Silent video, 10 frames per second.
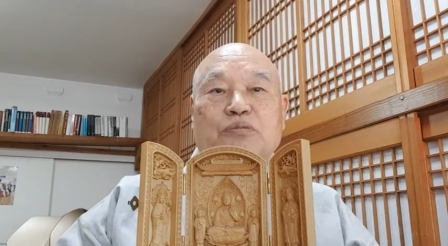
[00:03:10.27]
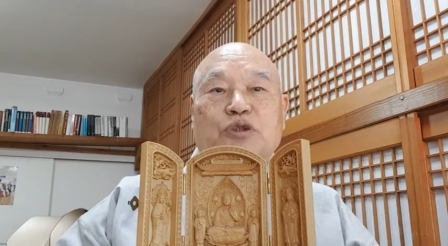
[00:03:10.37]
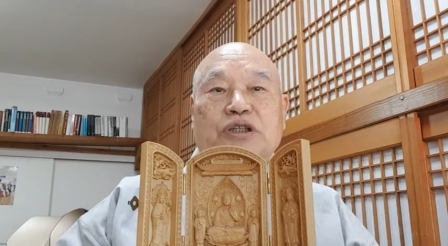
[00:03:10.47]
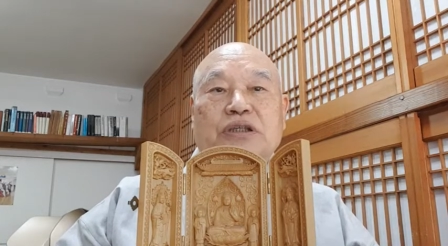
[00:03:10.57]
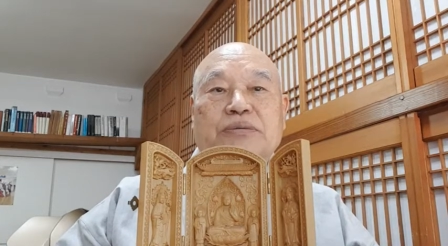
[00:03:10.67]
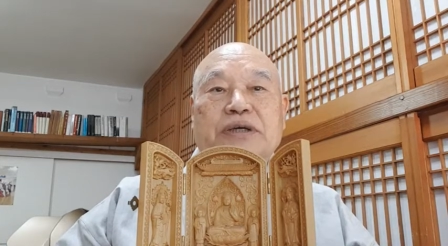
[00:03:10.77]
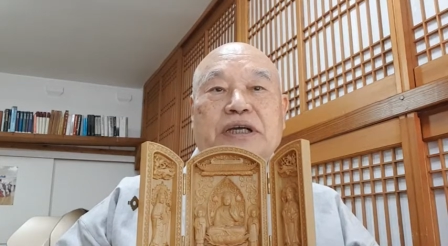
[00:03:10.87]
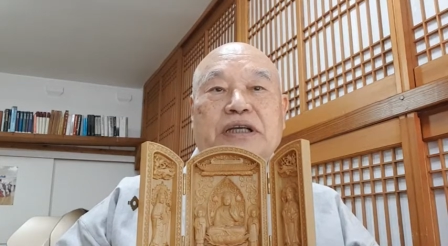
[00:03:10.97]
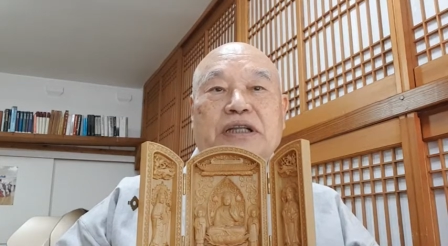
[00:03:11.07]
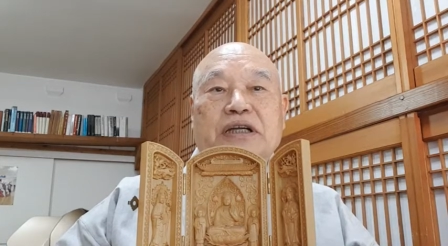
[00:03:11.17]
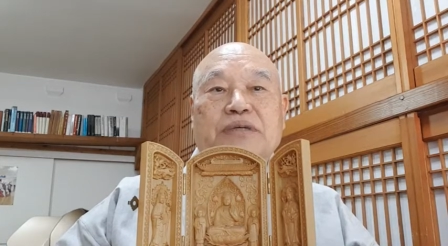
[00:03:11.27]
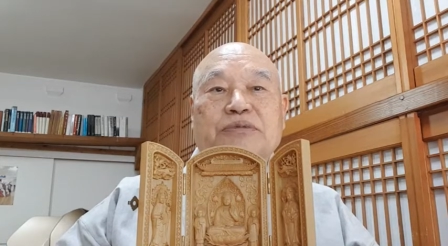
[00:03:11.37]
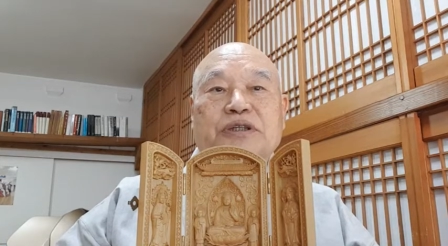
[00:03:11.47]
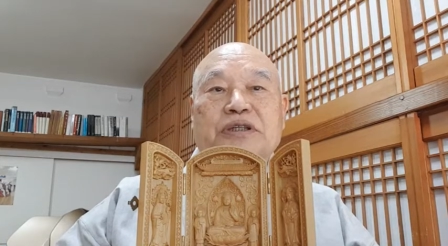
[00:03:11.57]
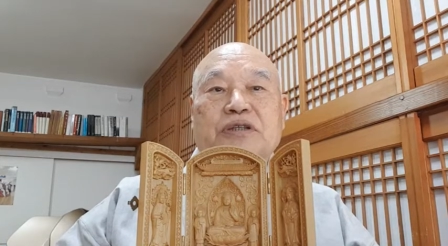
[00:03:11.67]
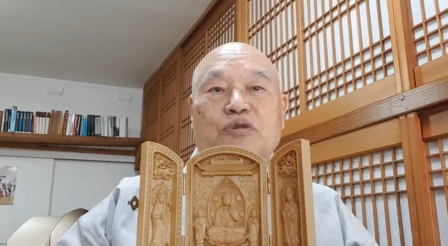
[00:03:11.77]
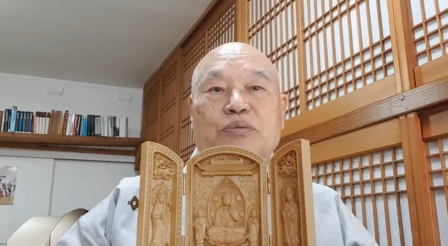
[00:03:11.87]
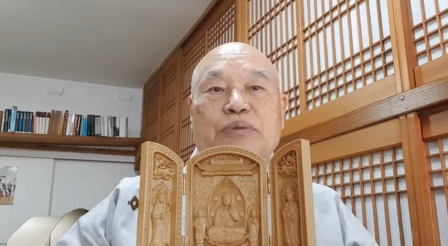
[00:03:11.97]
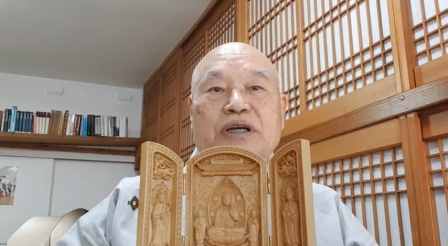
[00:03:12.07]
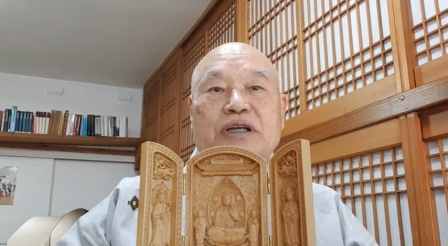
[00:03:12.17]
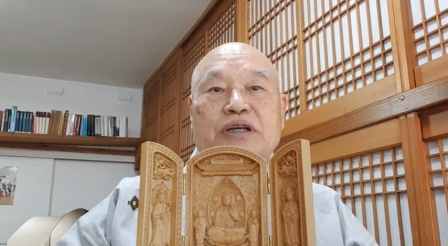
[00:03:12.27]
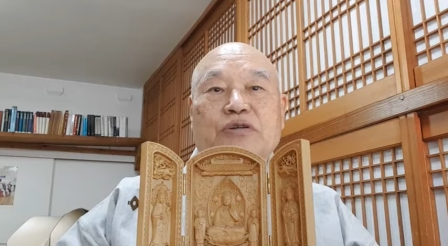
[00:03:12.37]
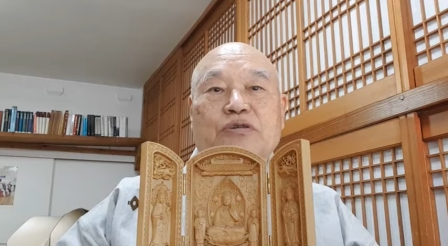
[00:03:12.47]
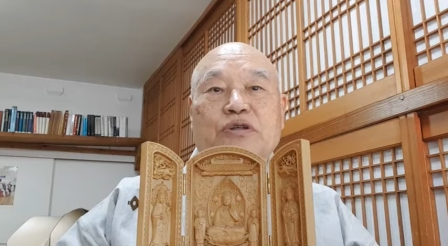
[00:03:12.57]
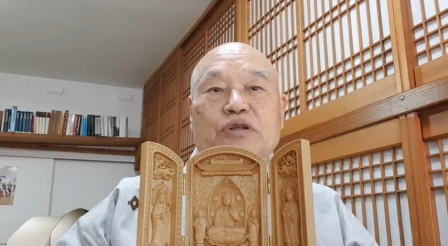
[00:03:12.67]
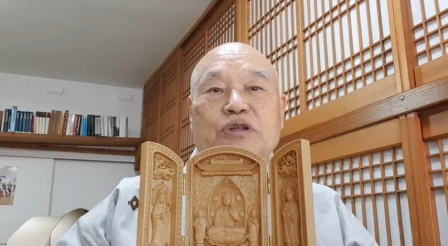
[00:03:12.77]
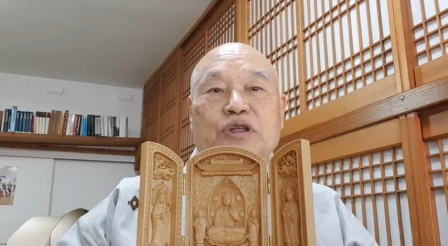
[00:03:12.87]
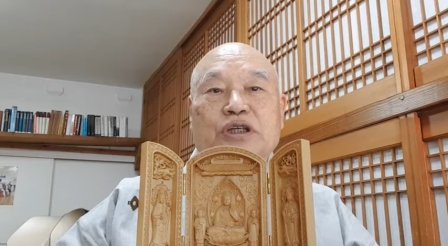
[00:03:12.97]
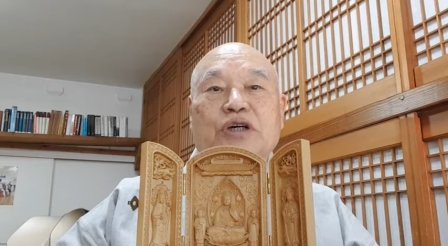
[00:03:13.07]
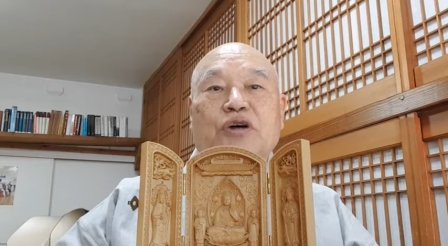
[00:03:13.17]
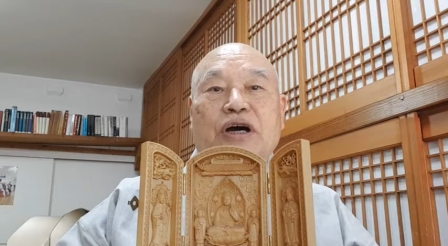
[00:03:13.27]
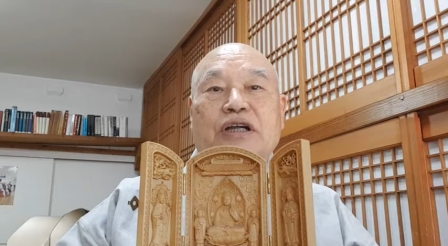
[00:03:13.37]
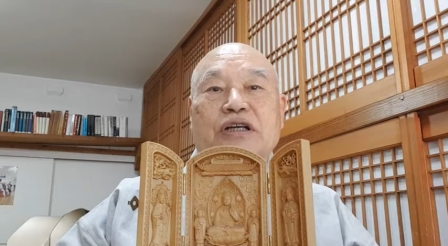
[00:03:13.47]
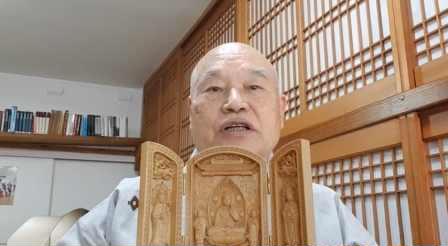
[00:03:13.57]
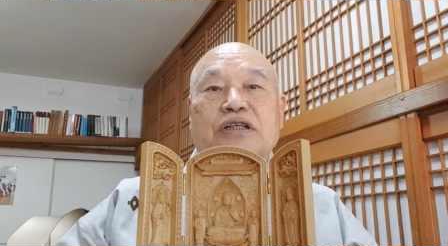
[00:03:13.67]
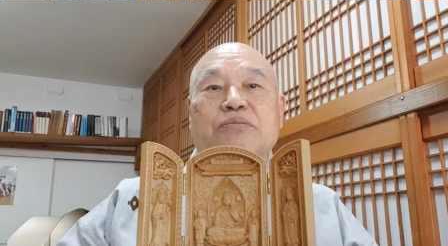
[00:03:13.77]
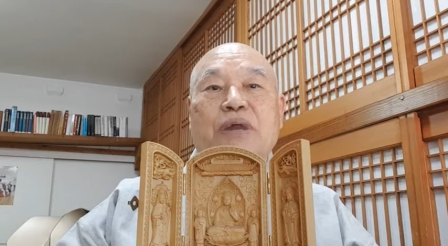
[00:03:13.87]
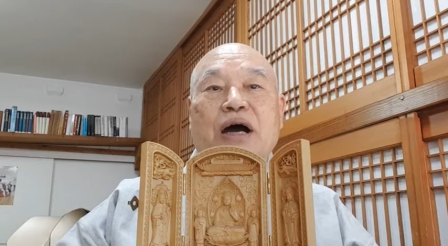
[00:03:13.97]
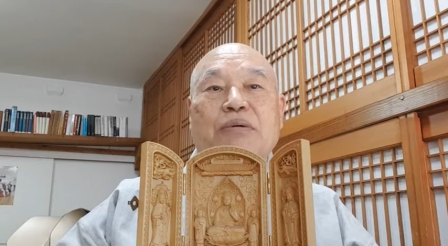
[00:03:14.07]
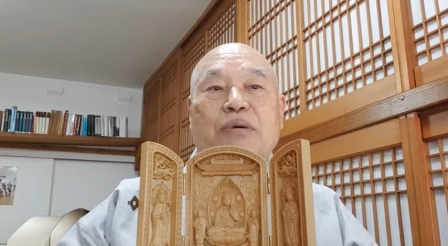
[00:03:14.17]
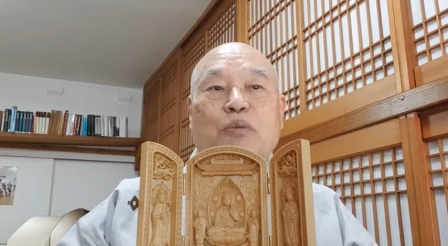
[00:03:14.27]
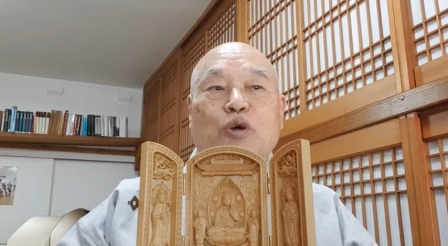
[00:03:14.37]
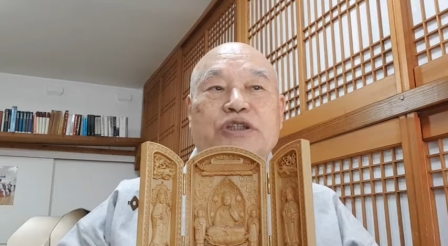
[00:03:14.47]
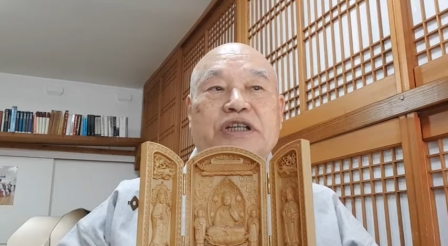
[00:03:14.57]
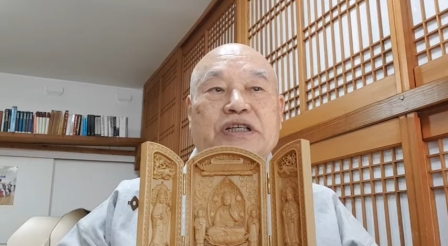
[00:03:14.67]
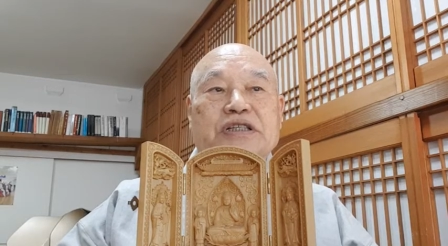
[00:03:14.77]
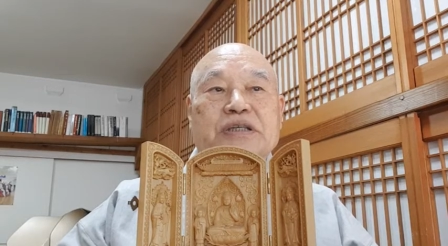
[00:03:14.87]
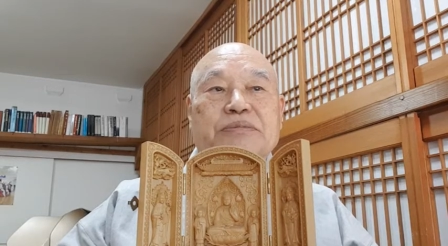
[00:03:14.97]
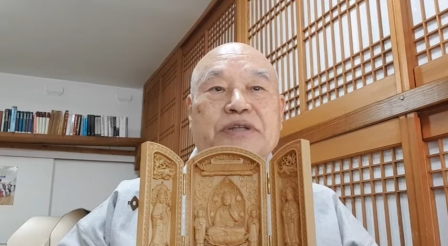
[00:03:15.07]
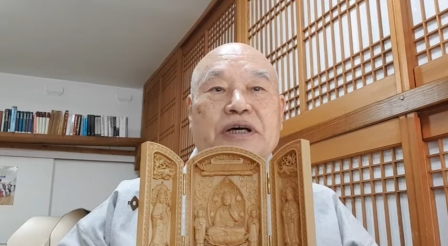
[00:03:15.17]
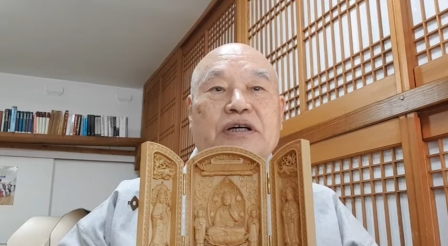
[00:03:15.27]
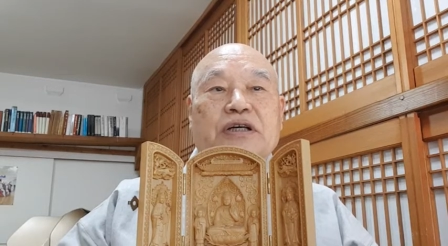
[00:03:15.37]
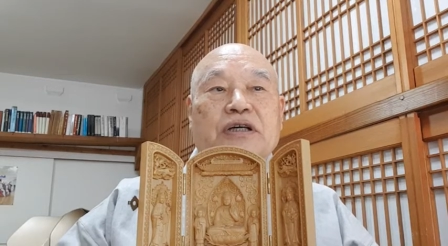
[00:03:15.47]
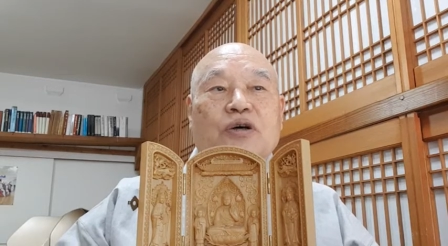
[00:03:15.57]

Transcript: 부처님의 깨달음을 원만히 이루려고 하는 그 마음에 못지 않습니다.